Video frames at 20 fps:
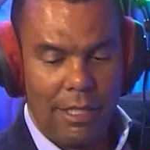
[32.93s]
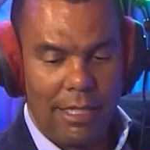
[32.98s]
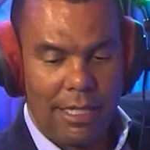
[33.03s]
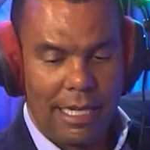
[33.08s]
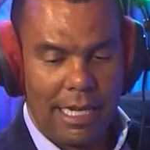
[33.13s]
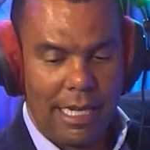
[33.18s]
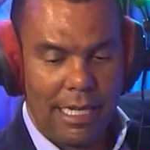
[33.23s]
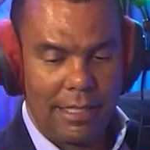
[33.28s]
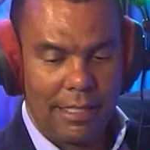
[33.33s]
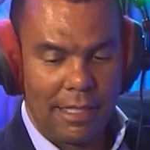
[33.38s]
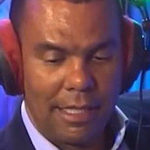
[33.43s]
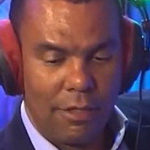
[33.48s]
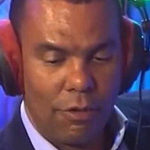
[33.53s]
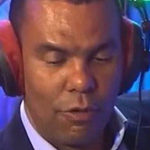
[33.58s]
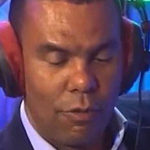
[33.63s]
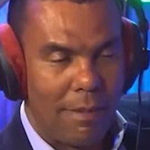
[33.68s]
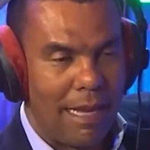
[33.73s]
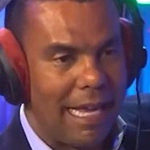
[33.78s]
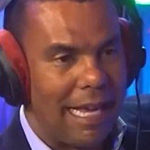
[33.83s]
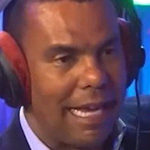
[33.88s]
em casa
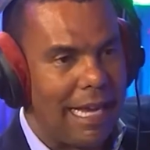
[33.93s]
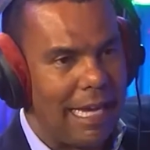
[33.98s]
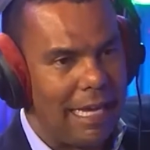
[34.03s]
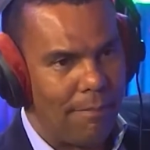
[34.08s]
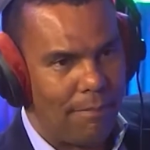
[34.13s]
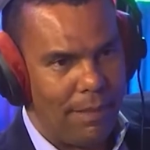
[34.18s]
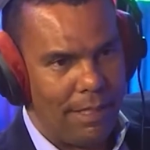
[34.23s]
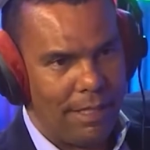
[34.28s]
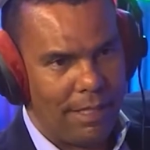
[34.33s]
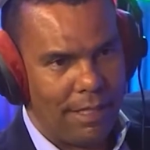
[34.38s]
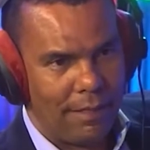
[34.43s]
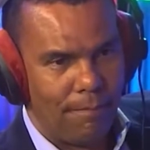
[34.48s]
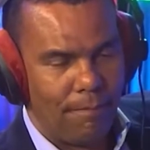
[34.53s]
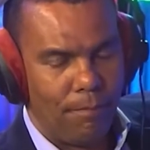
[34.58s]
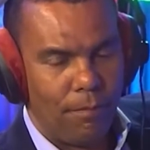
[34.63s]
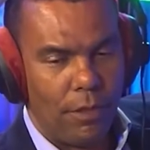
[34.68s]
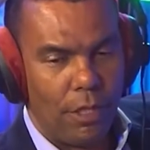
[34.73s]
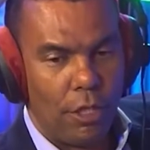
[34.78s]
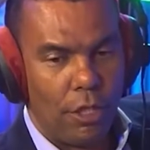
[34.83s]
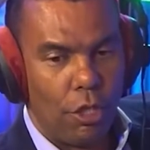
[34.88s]
uma réplica
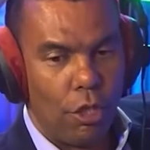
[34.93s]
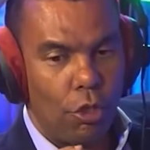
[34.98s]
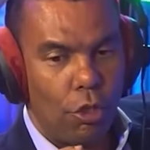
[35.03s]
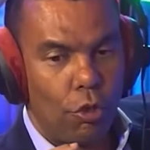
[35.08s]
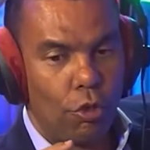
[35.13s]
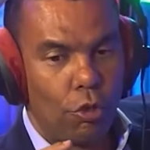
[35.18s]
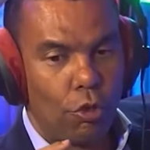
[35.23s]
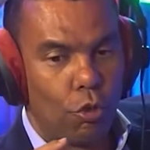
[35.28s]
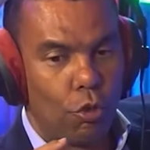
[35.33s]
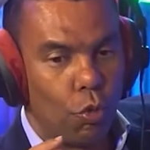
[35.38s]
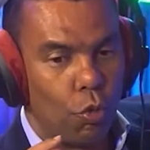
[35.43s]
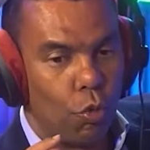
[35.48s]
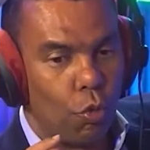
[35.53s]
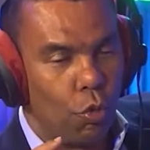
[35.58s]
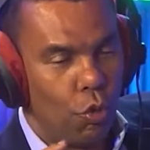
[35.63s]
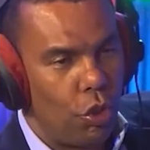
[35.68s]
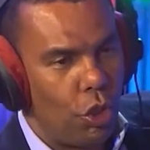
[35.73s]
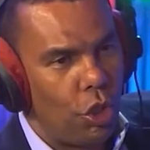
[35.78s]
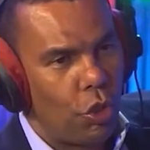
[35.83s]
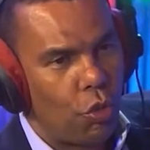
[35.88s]
do
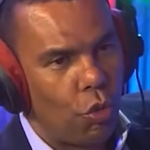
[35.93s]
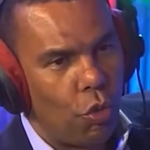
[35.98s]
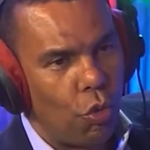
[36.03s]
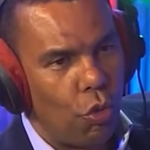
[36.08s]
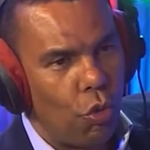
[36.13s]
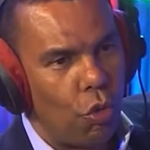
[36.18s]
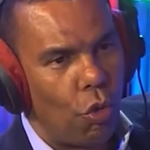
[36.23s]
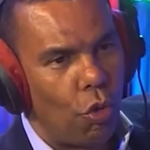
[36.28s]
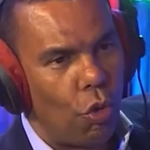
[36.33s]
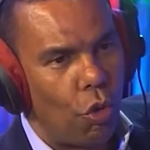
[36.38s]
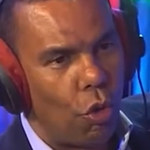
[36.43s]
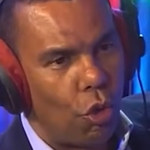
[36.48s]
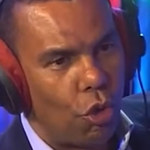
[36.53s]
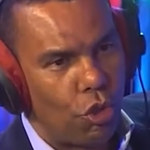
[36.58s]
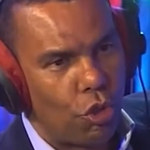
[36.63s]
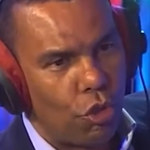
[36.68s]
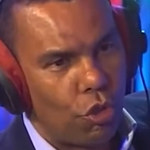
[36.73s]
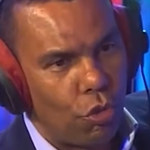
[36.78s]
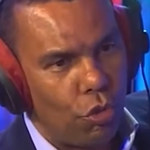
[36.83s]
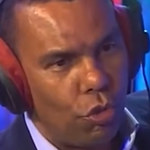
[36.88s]
único
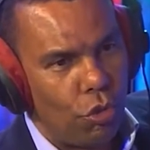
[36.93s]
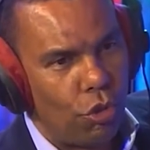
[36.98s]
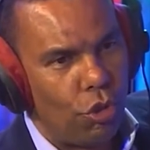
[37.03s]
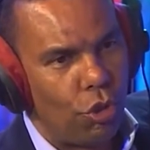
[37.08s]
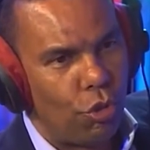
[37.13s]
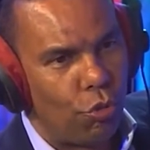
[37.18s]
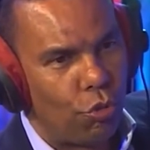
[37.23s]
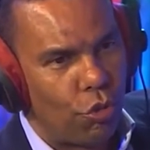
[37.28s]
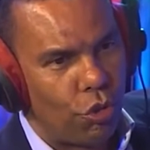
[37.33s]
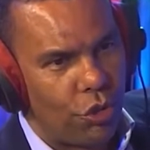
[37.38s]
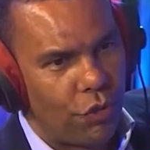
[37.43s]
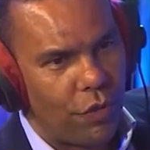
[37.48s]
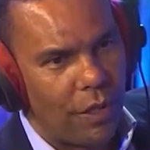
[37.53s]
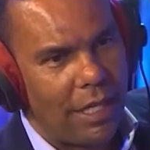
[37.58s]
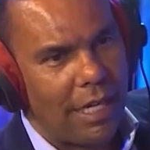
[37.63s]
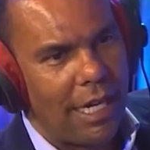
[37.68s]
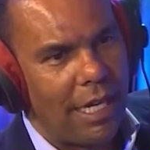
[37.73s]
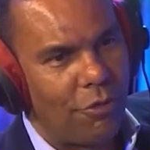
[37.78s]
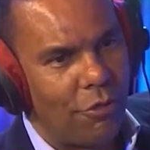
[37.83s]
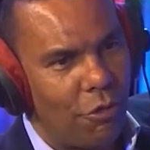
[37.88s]
osso de um
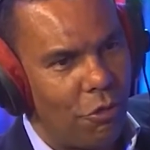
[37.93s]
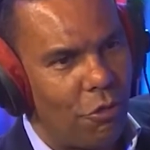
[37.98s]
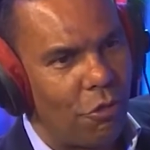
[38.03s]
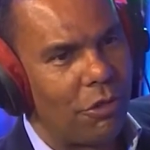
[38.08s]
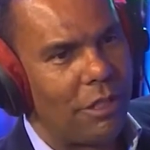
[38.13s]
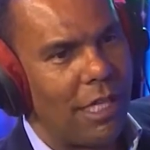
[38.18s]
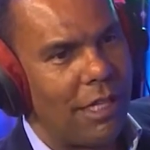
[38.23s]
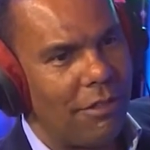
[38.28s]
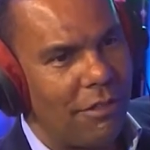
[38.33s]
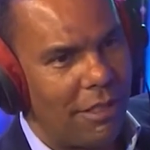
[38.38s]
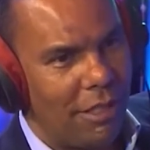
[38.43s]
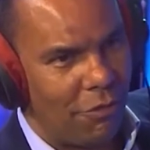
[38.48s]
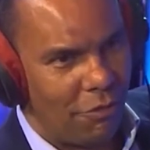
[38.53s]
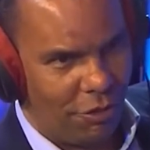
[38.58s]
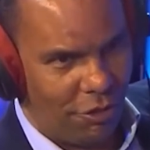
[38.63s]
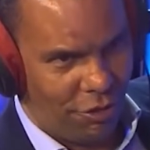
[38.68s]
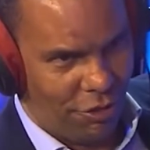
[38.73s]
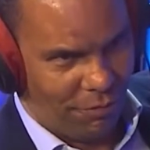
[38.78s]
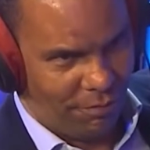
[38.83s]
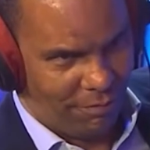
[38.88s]
crucificado encontrado até
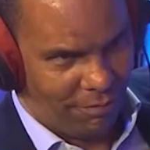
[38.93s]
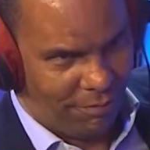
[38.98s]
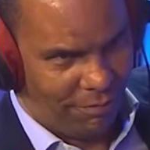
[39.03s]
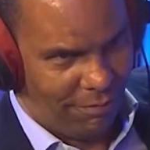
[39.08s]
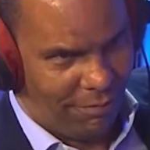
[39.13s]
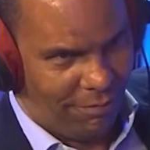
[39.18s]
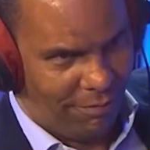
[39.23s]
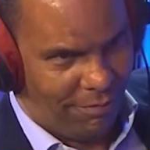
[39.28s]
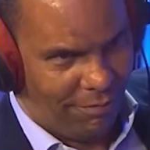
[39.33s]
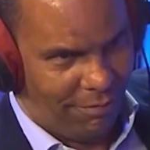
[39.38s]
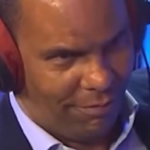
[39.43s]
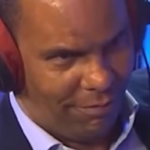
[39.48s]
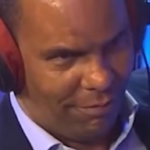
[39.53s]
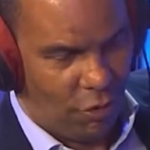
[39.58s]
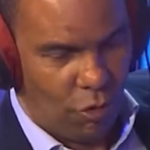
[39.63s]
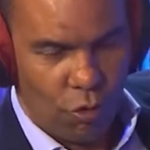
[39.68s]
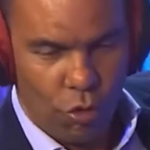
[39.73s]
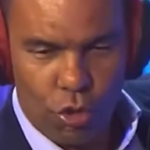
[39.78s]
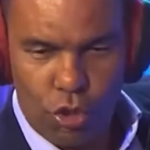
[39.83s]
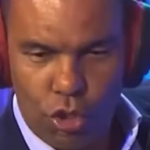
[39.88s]
hoje. Ah, é?
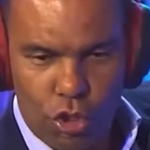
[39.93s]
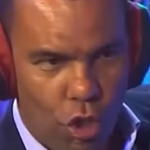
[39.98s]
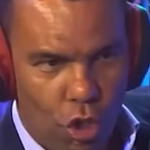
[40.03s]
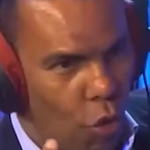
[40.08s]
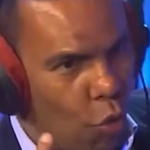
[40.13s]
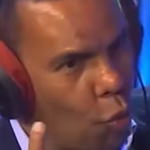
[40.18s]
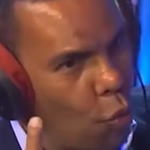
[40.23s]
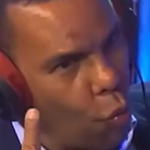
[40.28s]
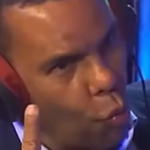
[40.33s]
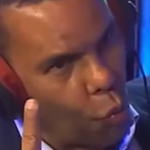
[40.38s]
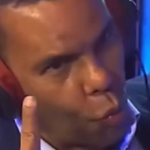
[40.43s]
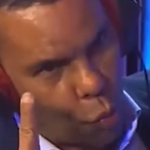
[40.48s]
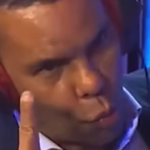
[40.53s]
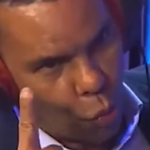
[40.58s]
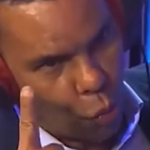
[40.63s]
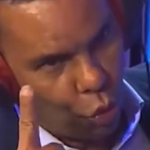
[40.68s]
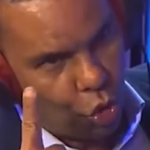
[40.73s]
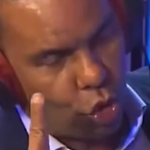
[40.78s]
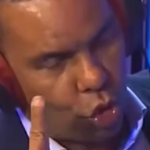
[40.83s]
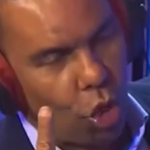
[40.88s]
Só, só, só um,
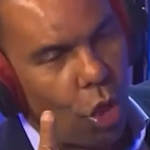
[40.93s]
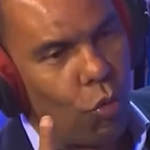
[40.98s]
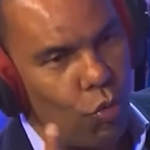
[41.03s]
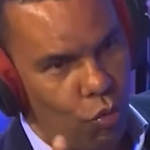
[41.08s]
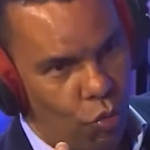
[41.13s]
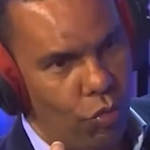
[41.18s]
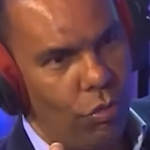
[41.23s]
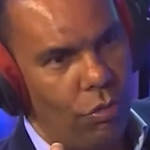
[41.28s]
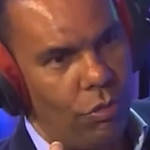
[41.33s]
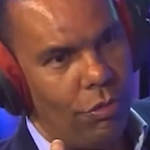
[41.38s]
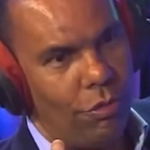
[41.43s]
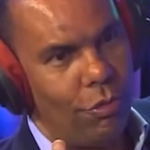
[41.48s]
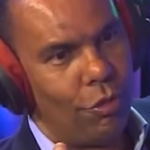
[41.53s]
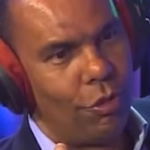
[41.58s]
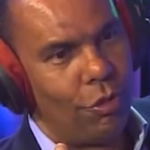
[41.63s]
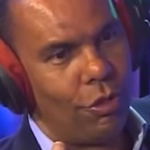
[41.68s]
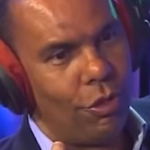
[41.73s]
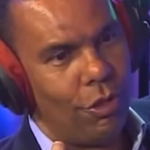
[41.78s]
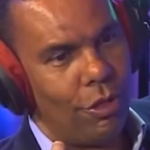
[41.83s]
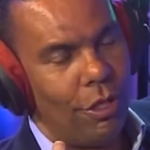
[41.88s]
um? Só um. Por
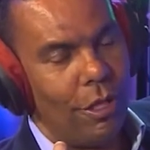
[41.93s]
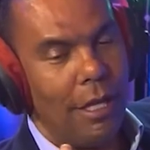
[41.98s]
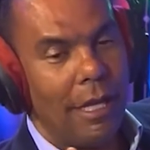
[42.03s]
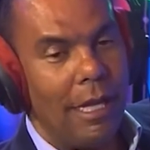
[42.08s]
quê?